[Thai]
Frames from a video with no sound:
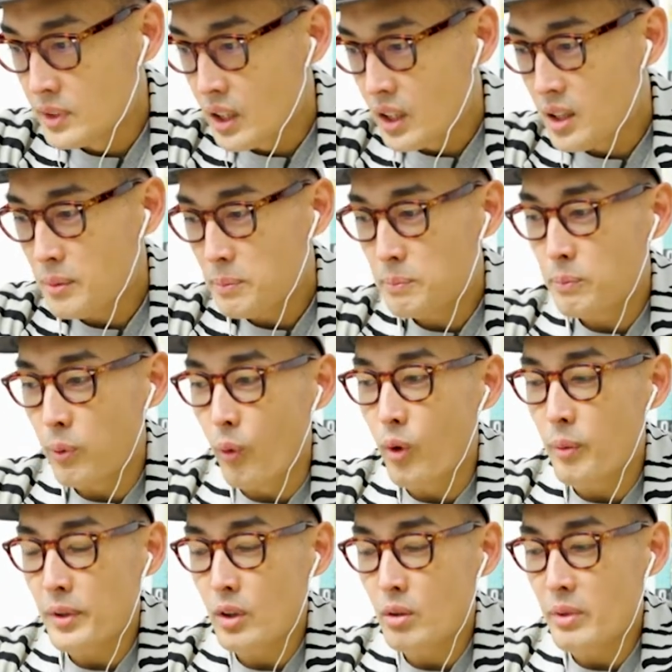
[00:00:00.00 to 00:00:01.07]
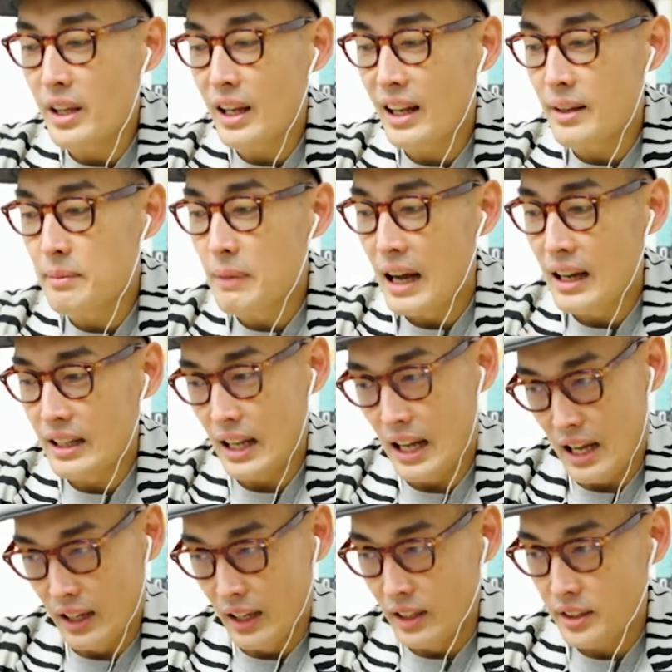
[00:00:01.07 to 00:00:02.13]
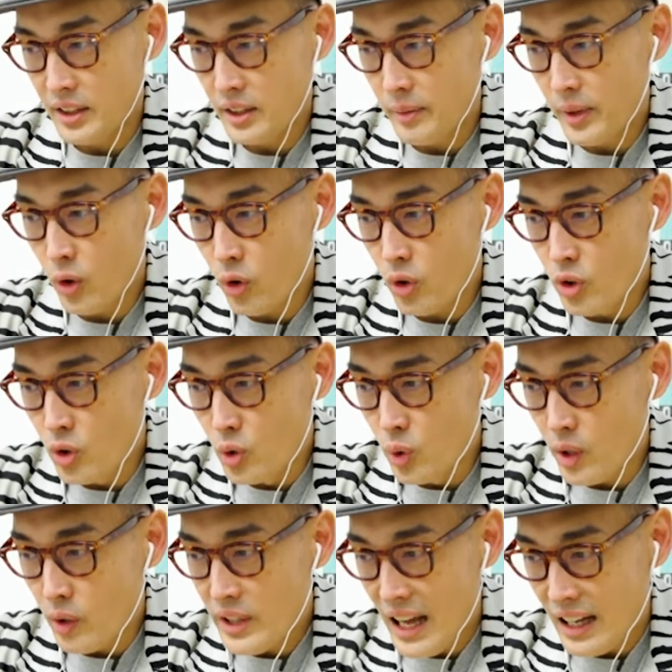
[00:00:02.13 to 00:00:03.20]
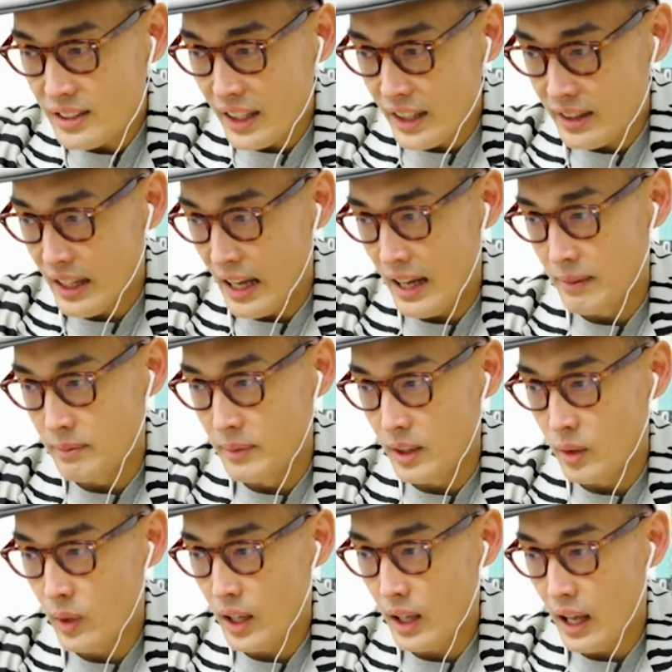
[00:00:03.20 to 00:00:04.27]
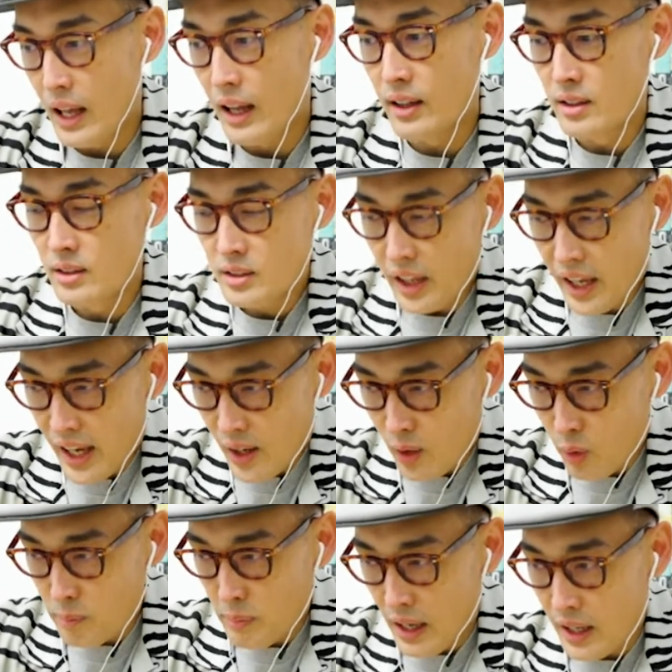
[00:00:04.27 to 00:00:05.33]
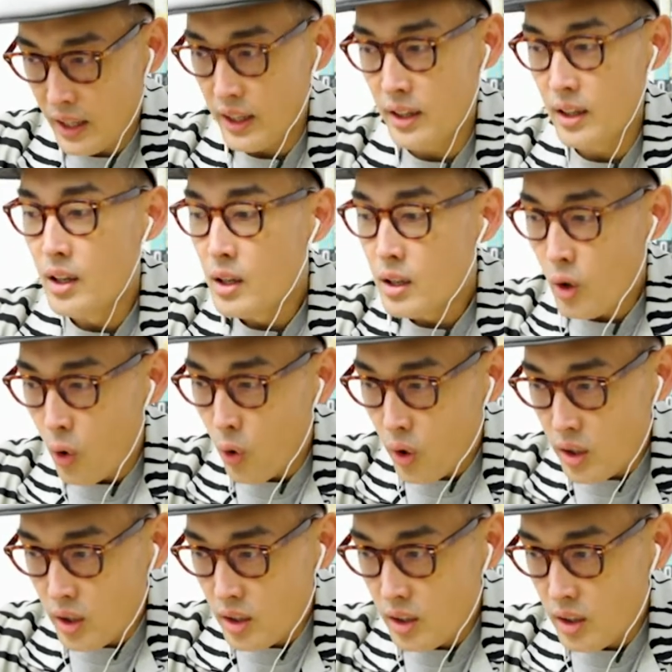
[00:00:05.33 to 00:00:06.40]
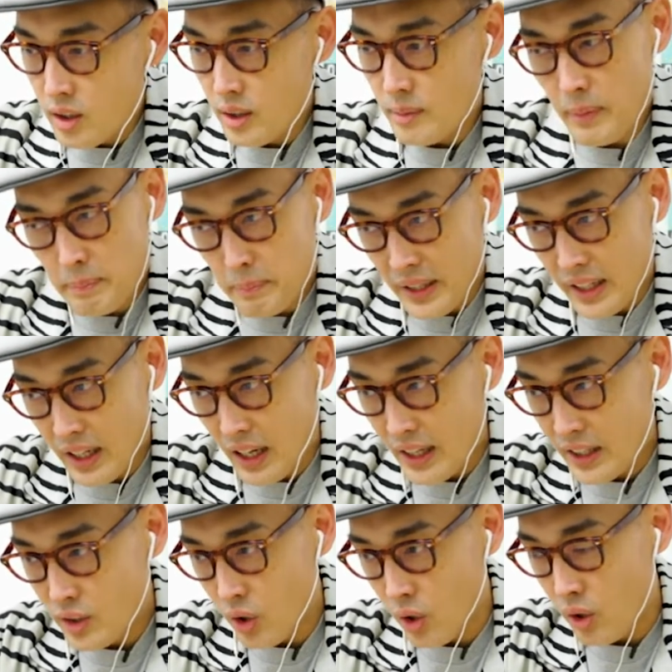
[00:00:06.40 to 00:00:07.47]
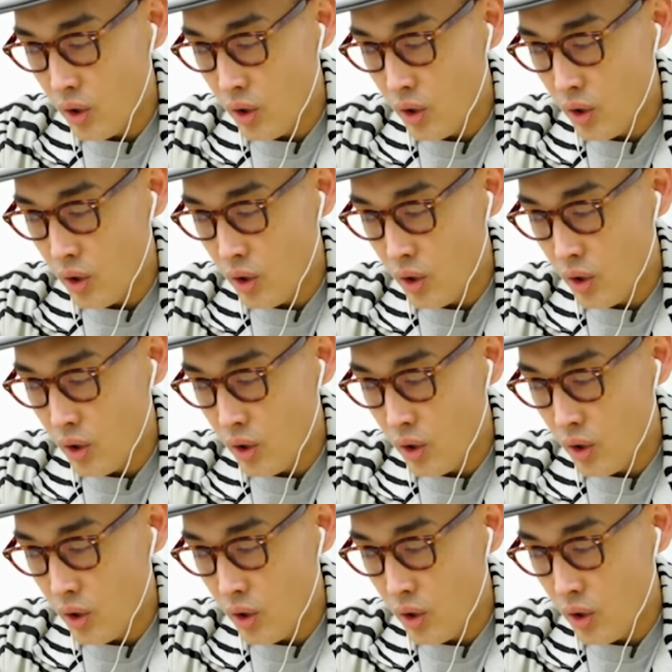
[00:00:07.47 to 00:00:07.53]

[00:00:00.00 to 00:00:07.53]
คือผมว่ามันต้องมีอะไรบางอย่างที่ทำให้คนดูแล้วอยากติดตามว่า อ่ะเทลงไปคนมันเป็นยังไงต่